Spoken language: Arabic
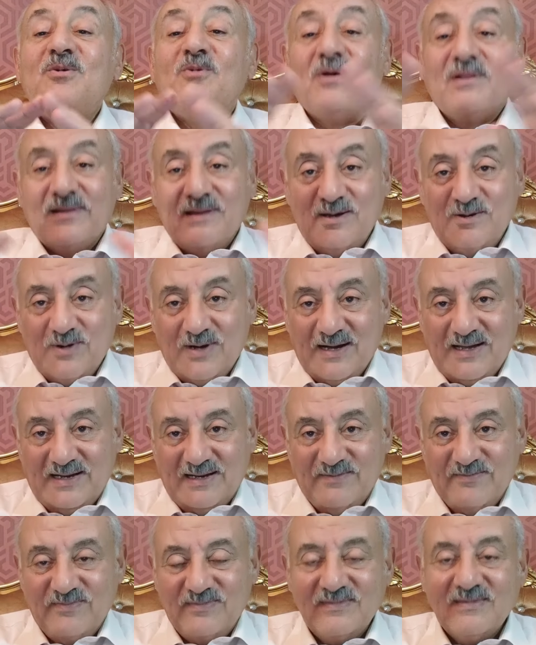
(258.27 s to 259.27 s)
والله
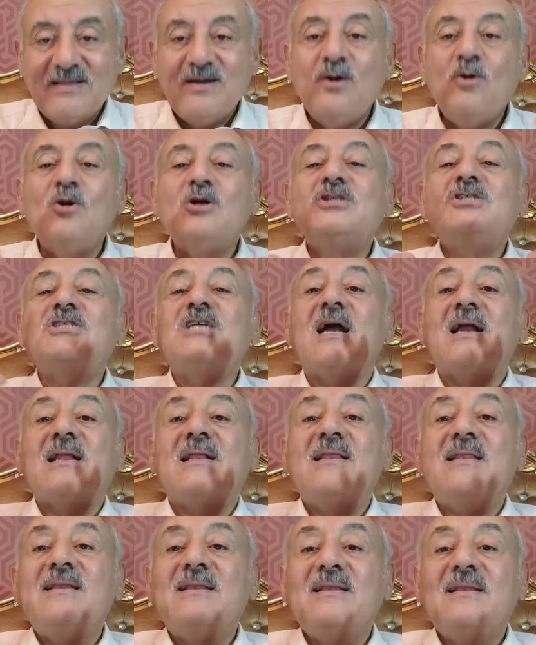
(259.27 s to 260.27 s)
أعلم هو
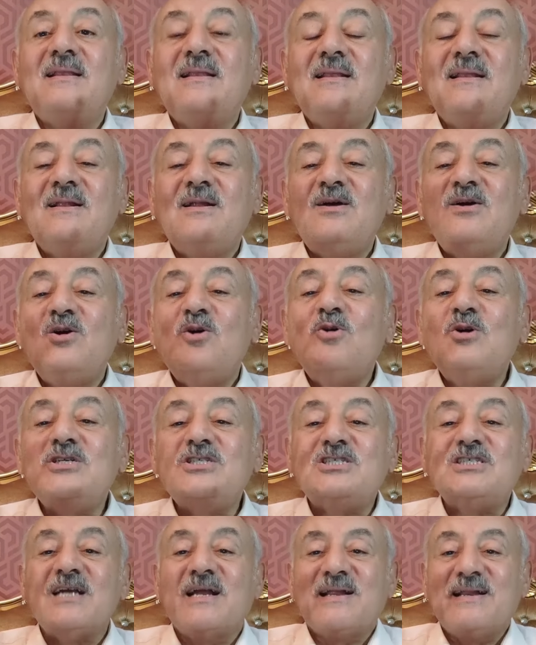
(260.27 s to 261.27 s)
الشكل هو
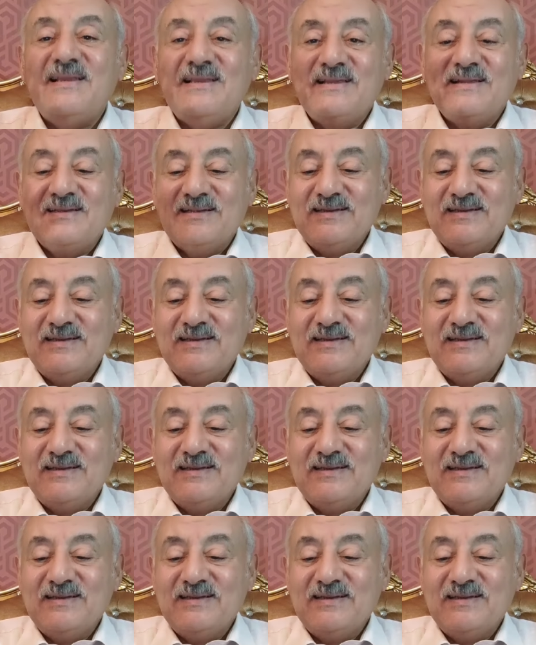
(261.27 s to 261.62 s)
الشكل